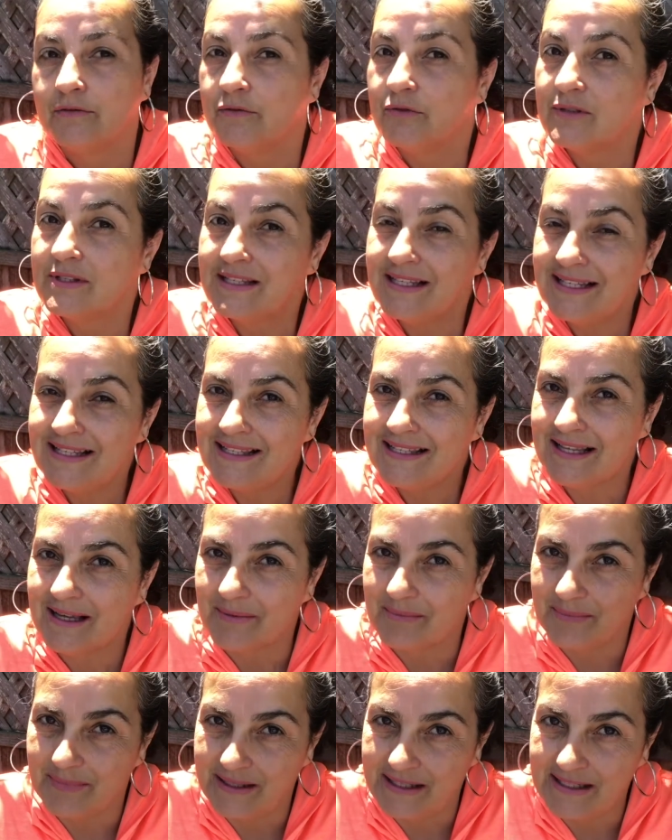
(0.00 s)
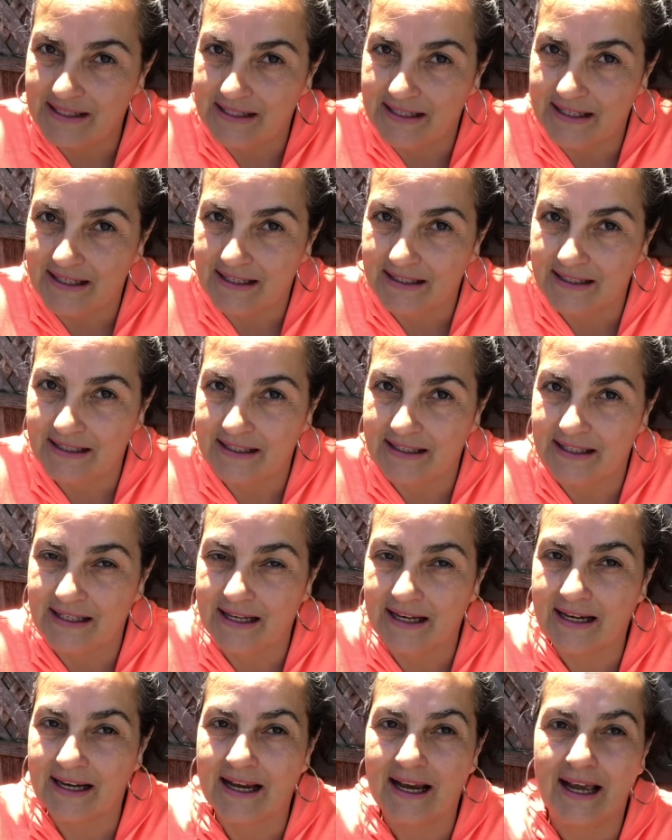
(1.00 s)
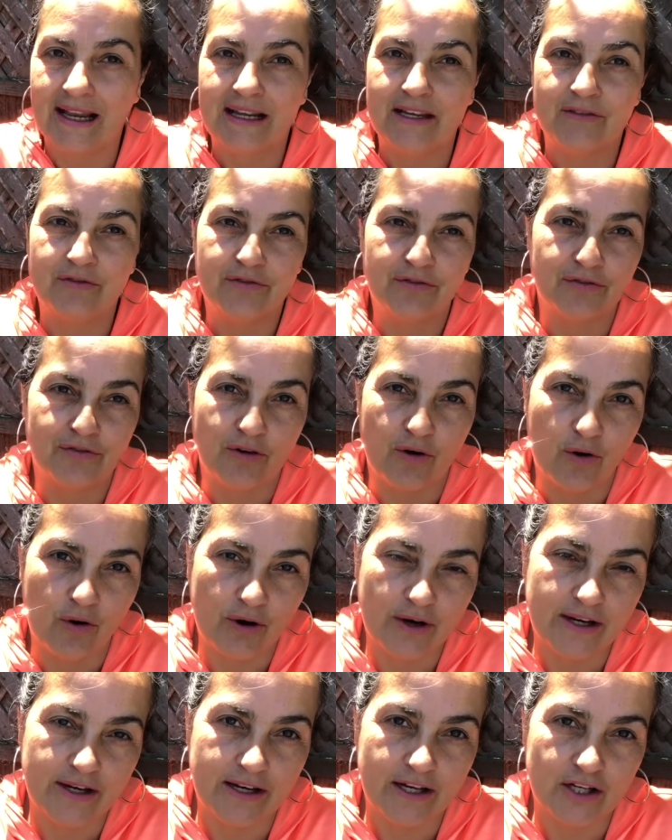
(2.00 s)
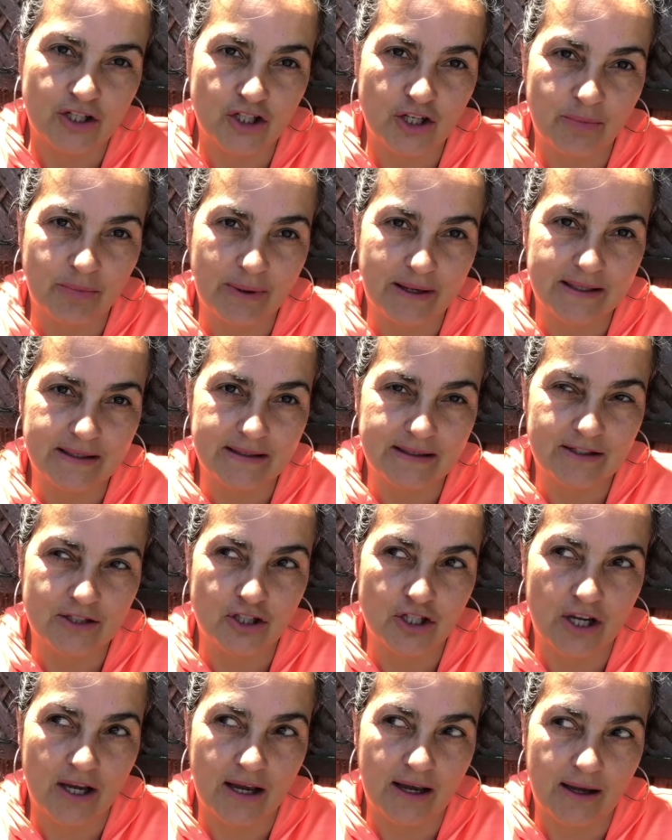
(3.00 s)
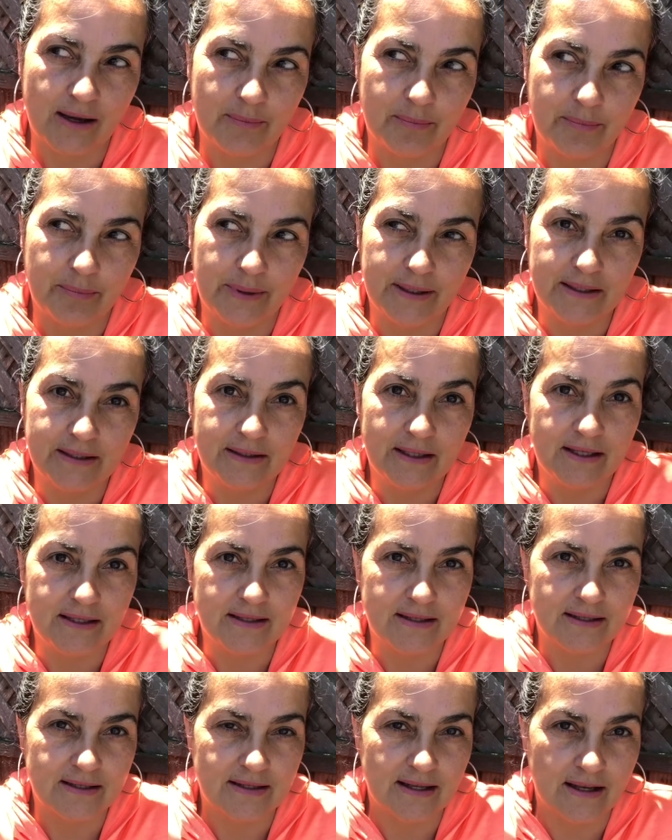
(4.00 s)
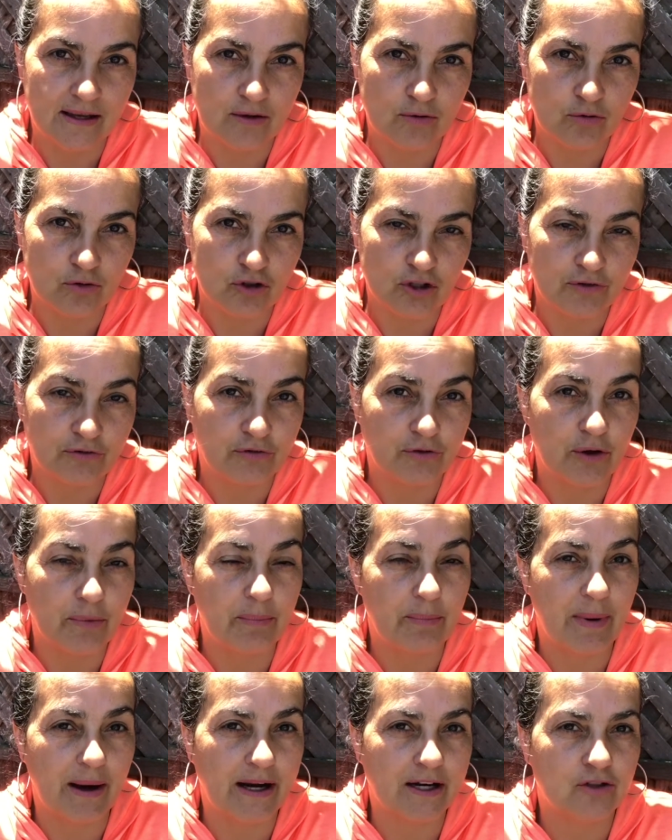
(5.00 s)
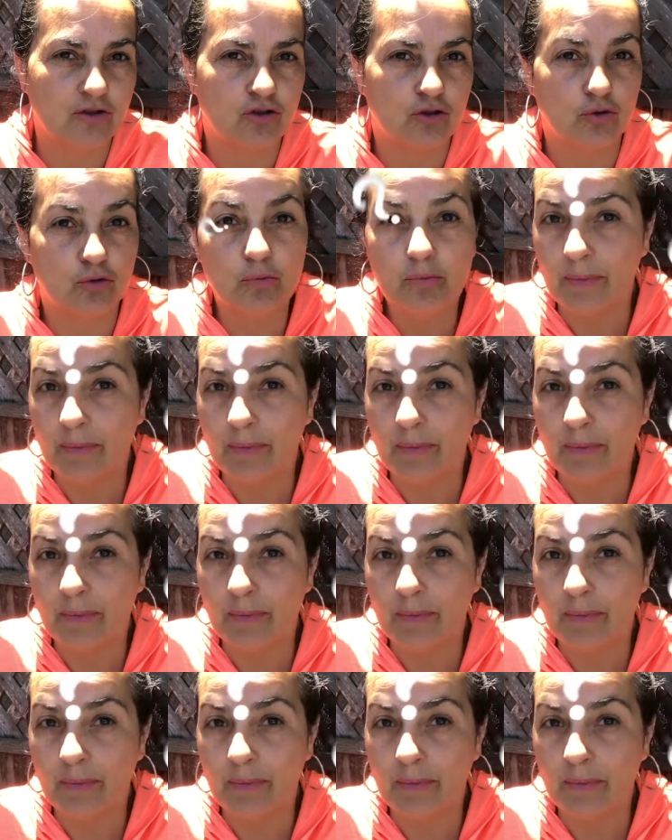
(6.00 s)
Você sabia que a Califórnia já, já pertenceu, já foi parte do